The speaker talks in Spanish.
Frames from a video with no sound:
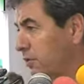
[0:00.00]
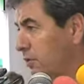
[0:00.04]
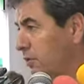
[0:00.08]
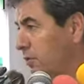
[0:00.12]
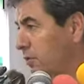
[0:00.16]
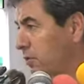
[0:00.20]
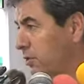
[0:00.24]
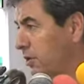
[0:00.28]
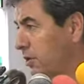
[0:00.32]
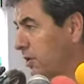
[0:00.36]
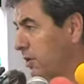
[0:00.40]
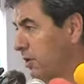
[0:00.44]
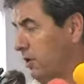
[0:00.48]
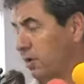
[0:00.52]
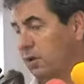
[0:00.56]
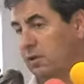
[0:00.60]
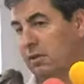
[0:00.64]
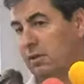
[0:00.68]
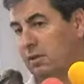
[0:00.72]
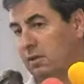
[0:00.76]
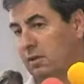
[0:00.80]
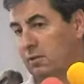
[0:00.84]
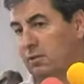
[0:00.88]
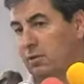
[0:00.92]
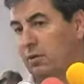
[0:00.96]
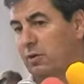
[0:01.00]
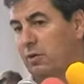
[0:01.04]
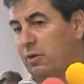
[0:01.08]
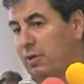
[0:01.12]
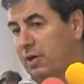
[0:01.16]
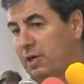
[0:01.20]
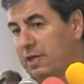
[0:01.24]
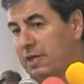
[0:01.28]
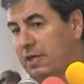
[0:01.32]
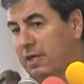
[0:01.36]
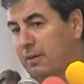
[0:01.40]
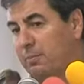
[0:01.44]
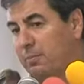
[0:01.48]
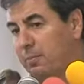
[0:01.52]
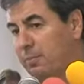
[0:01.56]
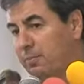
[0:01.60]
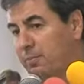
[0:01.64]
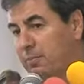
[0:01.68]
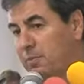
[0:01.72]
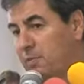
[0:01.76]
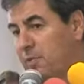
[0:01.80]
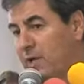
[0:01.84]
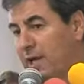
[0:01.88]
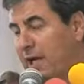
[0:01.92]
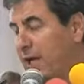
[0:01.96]
todo y, bueno, ahora ya
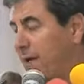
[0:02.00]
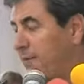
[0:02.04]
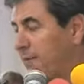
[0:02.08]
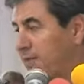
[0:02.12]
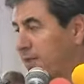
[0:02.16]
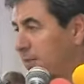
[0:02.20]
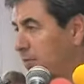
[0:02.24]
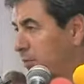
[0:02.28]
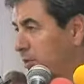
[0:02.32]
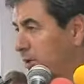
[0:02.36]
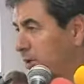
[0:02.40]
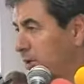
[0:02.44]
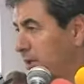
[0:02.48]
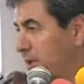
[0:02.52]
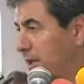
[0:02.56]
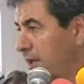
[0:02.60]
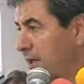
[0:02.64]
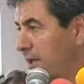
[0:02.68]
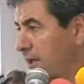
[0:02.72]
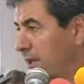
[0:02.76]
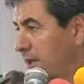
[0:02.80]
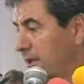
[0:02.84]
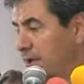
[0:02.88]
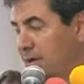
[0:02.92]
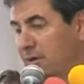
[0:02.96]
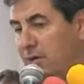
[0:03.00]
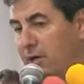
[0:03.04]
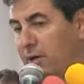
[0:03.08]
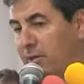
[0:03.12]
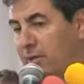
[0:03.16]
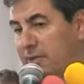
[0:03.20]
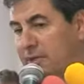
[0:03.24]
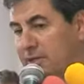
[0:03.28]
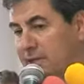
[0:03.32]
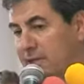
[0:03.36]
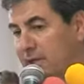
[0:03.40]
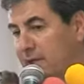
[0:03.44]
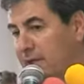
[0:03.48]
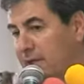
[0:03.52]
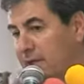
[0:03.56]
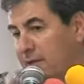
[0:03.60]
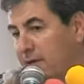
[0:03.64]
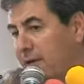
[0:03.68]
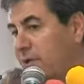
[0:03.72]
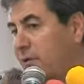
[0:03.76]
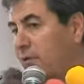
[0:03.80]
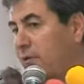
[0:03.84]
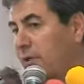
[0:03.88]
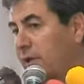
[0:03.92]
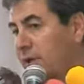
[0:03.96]
con la cabeza puesta en lo que va a ser el
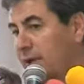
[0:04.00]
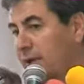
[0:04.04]
trabajo